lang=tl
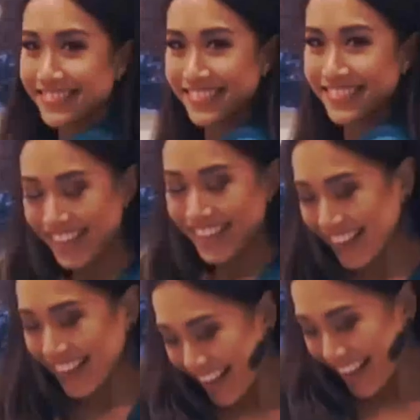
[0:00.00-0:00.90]
na
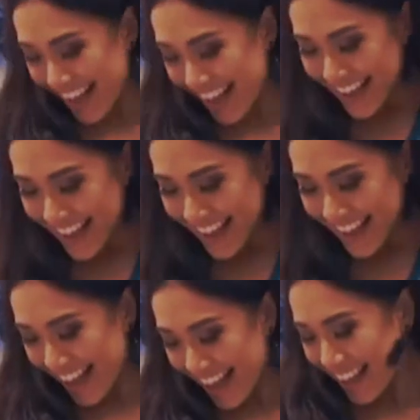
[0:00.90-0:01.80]
nag-pose si Rachel
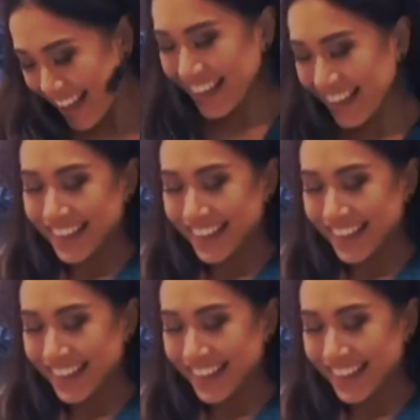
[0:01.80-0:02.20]
kasama si